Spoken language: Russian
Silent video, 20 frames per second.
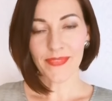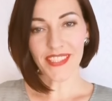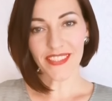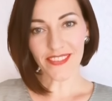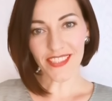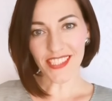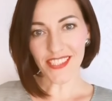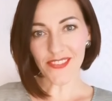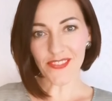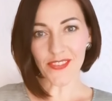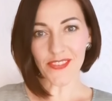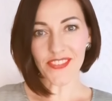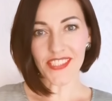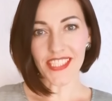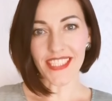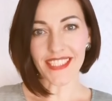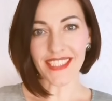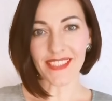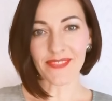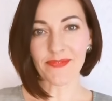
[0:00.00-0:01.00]
Приветствую
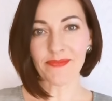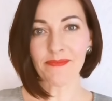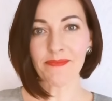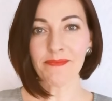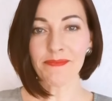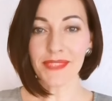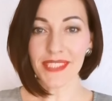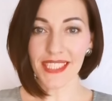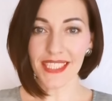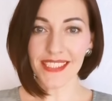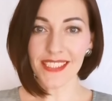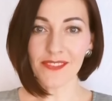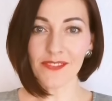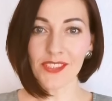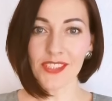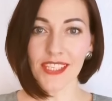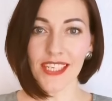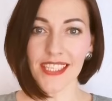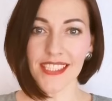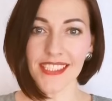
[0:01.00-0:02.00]
всех! Меня
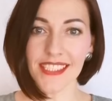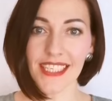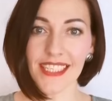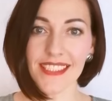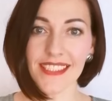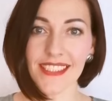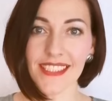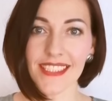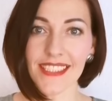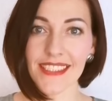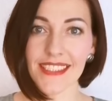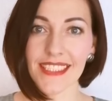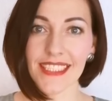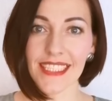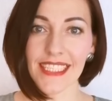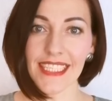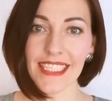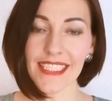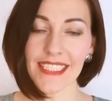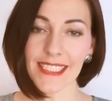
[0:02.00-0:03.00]
зовут Александра,
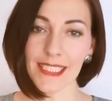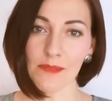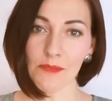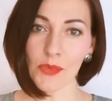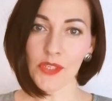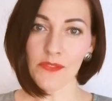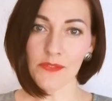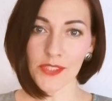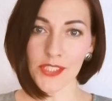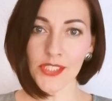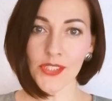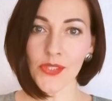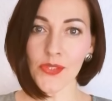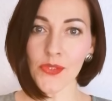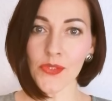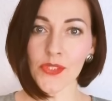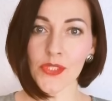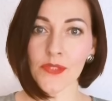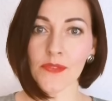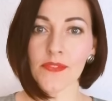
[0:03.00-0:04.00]
и это мой
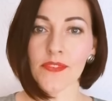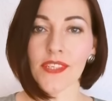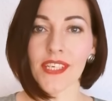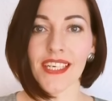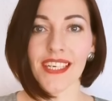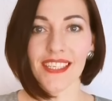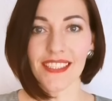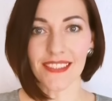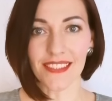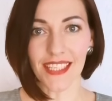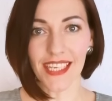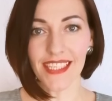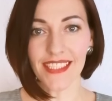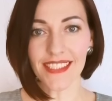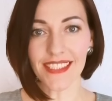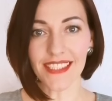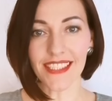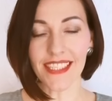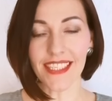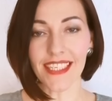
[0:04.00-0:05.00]
видеоотзыв о
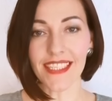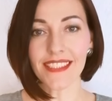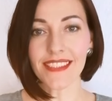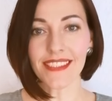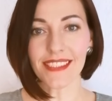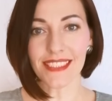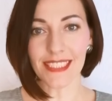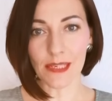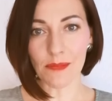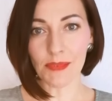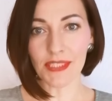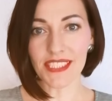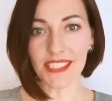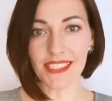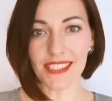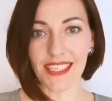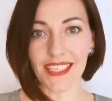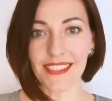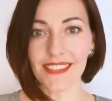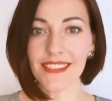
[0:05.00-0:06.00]
онлайн-игре
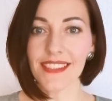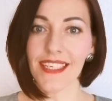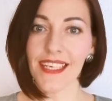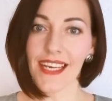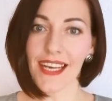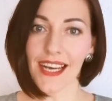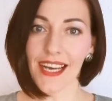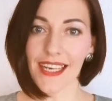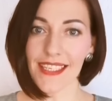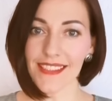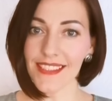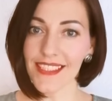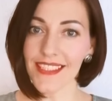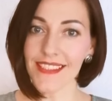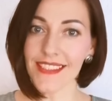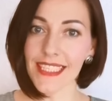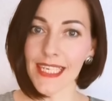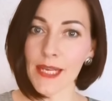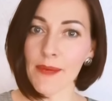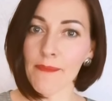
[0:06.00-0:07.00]
«Самодизайн» Анна
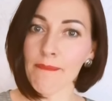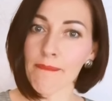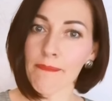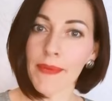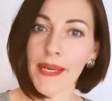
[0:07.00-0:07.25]
Андре.